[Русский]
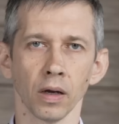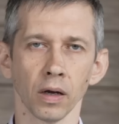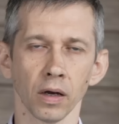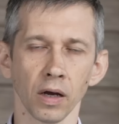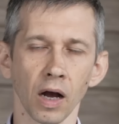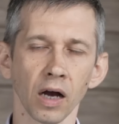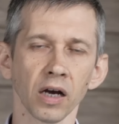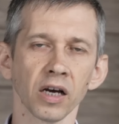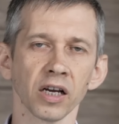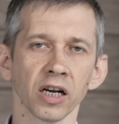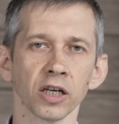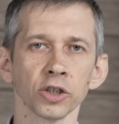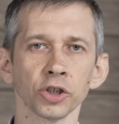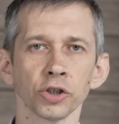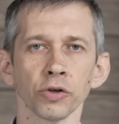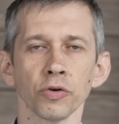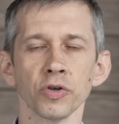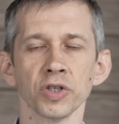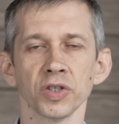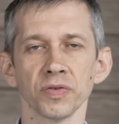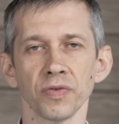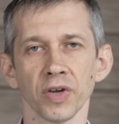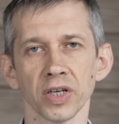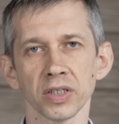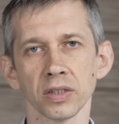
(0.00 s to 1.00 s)
Как хорошо
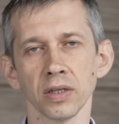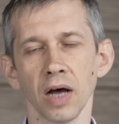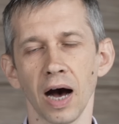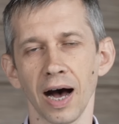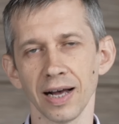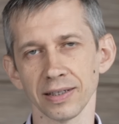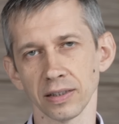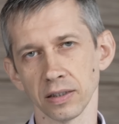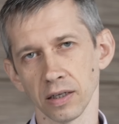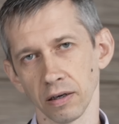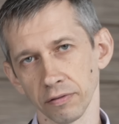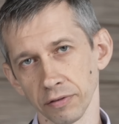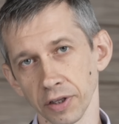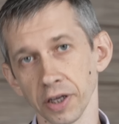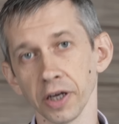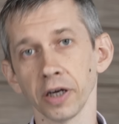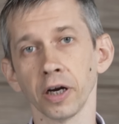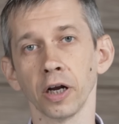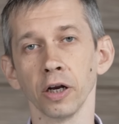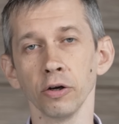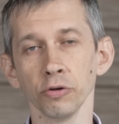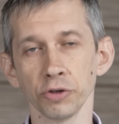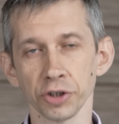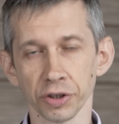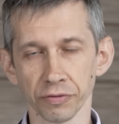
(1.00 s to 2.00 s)
известно, основные
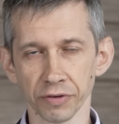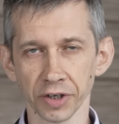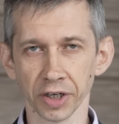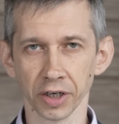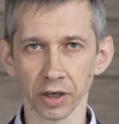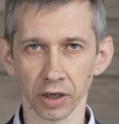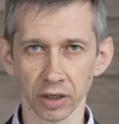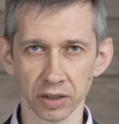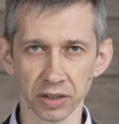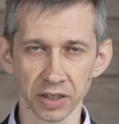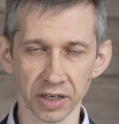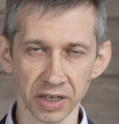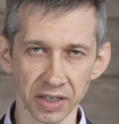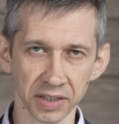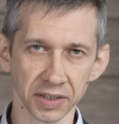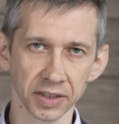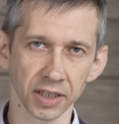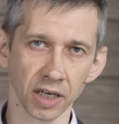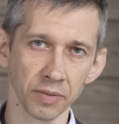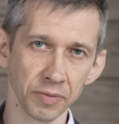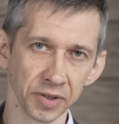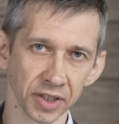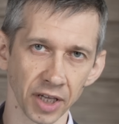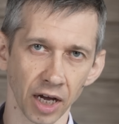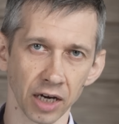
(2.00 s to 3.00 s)
ключевые
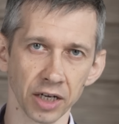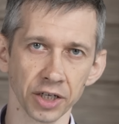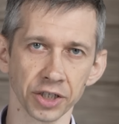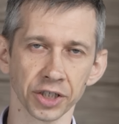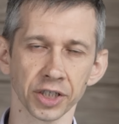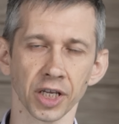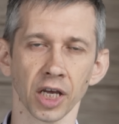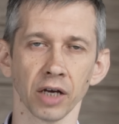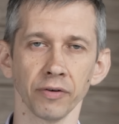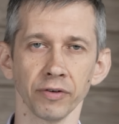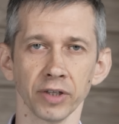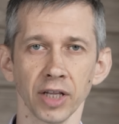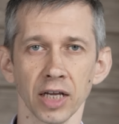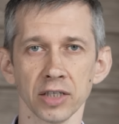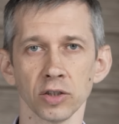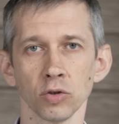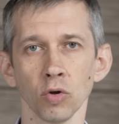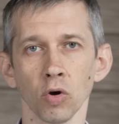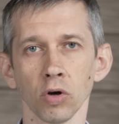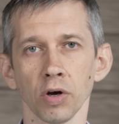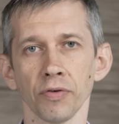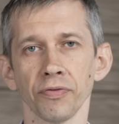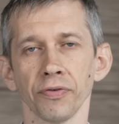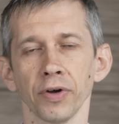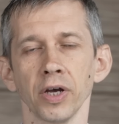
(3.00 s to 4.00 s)
характеристики металлических
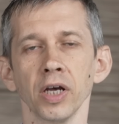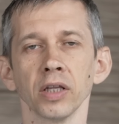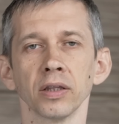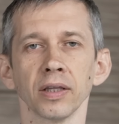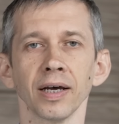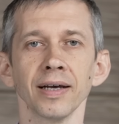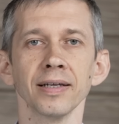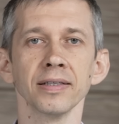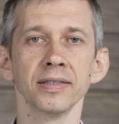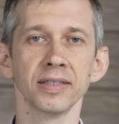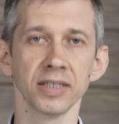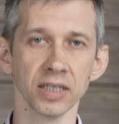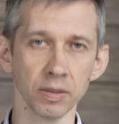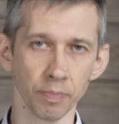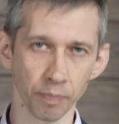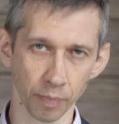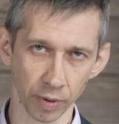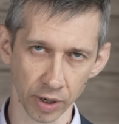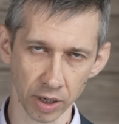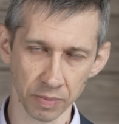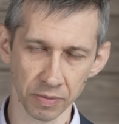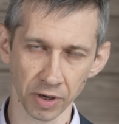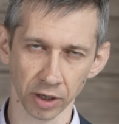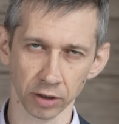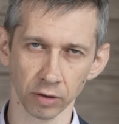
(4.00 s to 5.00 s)
водостоков – это тип
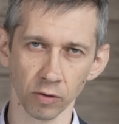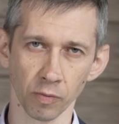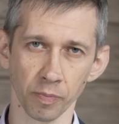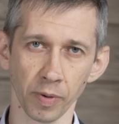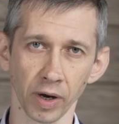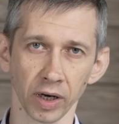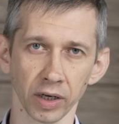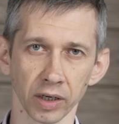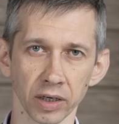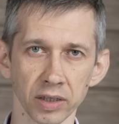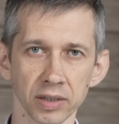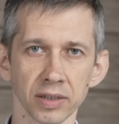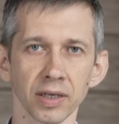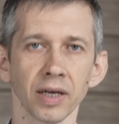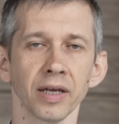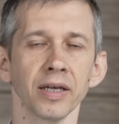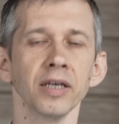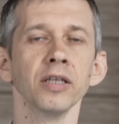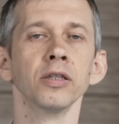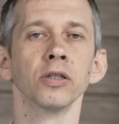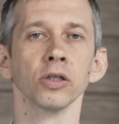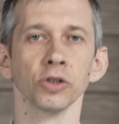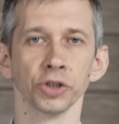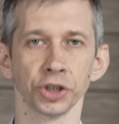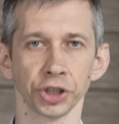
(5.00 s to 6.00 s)
полимерного покрытия
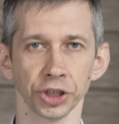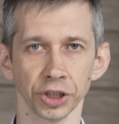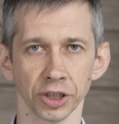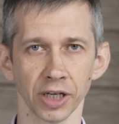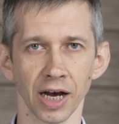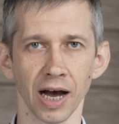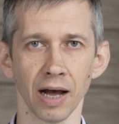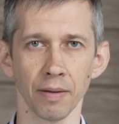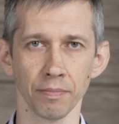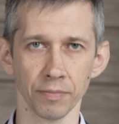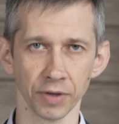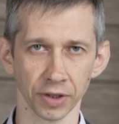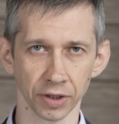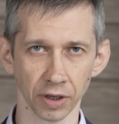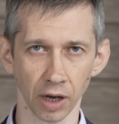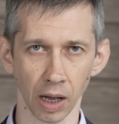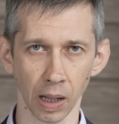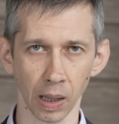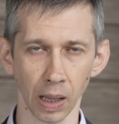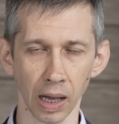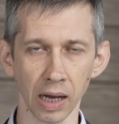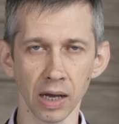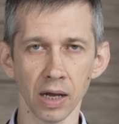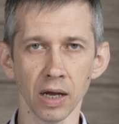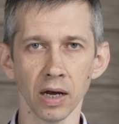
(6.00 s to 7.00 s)
и толщина
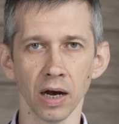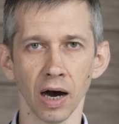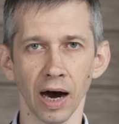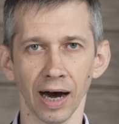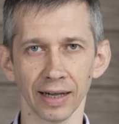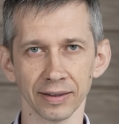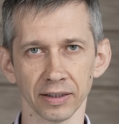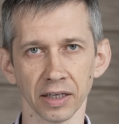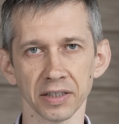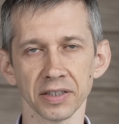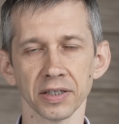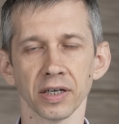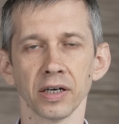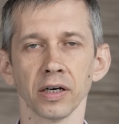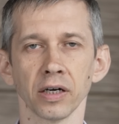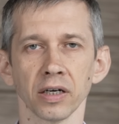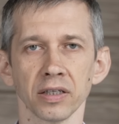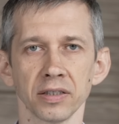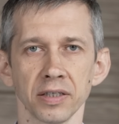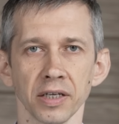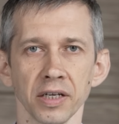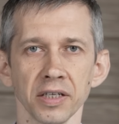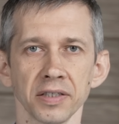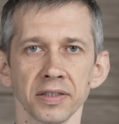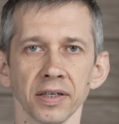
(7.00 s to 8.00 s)
металла. От этих
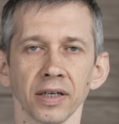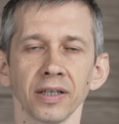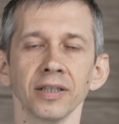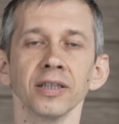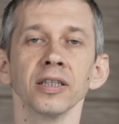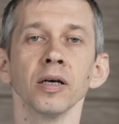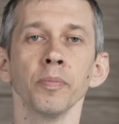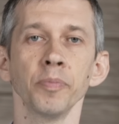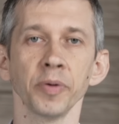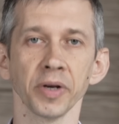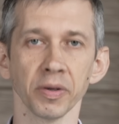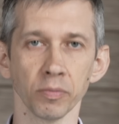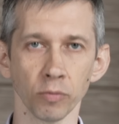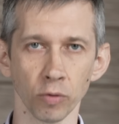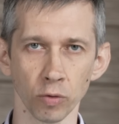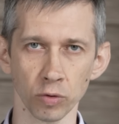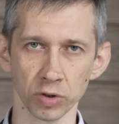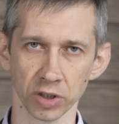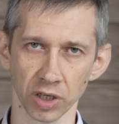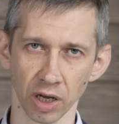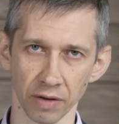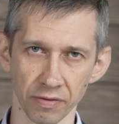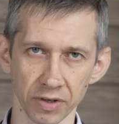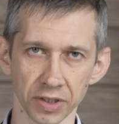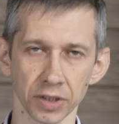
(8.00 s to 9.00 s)
характеристик напрямую
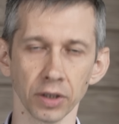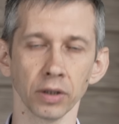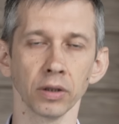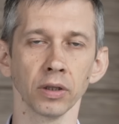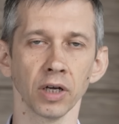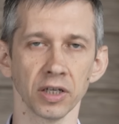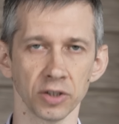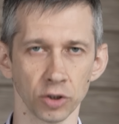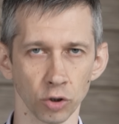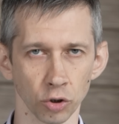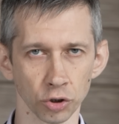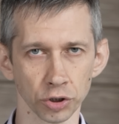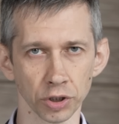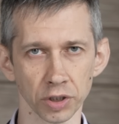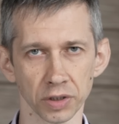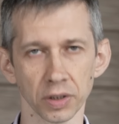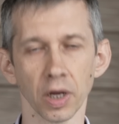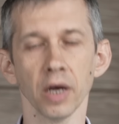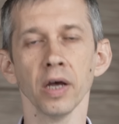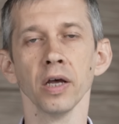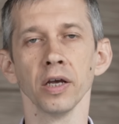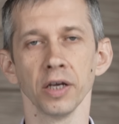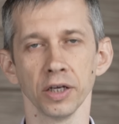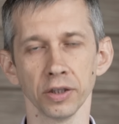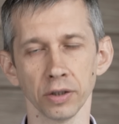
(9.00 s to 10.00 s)
зависит надежность
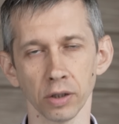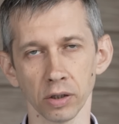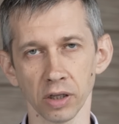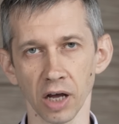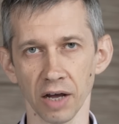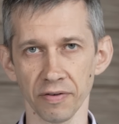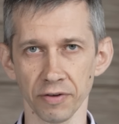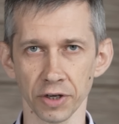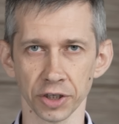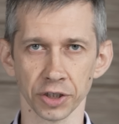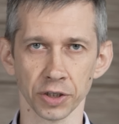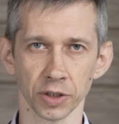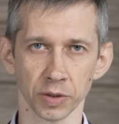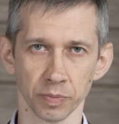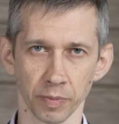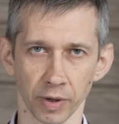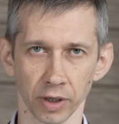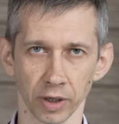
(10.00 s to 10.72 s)
и долговечность